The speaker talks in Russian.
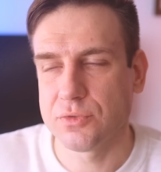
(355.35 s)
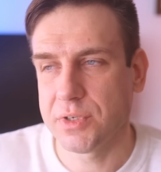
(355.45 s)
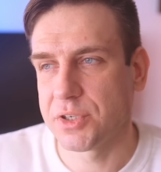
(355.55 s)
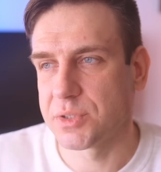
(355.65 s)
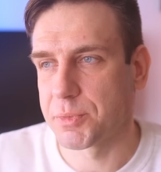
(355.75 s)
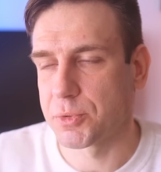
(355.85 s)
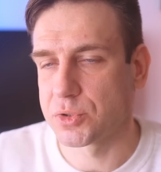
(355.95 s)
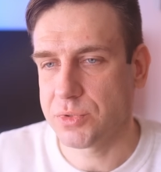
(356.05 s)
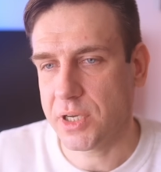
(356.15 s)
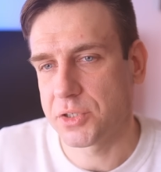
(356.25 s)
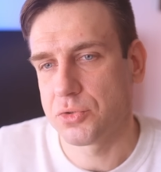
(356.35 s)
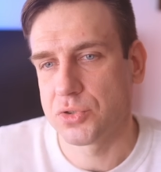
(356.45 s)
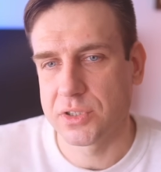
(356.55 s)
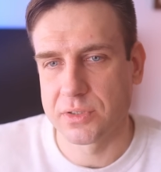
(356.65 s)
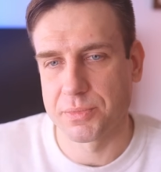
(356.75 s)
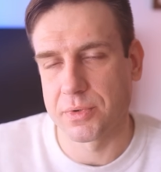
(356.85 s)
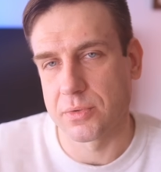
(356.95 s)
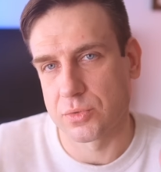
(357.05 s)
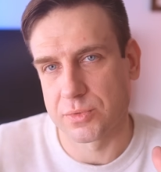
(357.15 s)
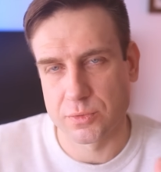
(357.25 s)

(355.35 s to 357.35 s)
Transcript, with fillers: Ну, вы говорите, предположим, я хочу жить, предположим,